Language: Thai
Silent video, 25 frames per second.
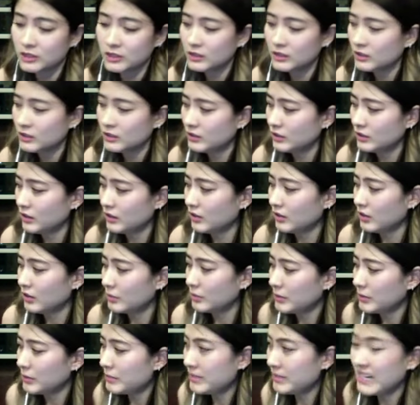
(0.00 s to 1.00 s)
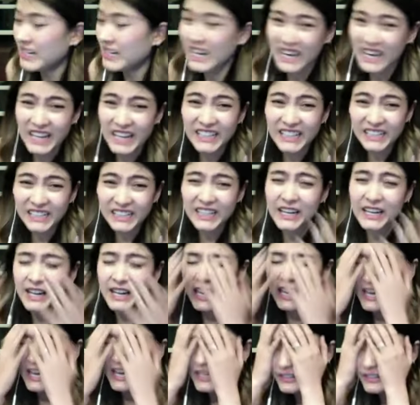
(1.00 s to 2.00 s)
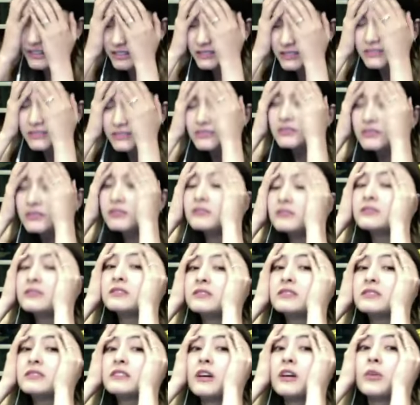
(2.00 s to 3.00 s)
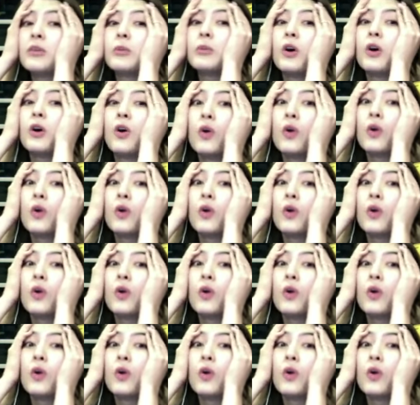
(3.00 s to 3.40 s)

เราเลยไม่มีอะไรกินเราโมโห